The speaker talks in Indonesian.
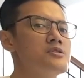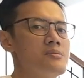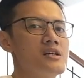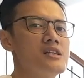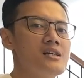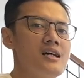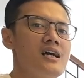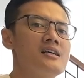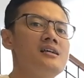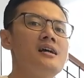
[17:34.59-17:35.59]
bisa teman kita
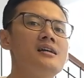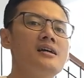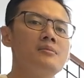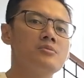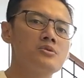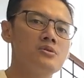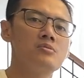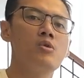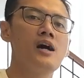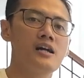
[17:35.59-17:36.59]
lagi ada yang butuh
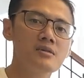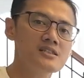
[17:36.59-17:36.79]
buang air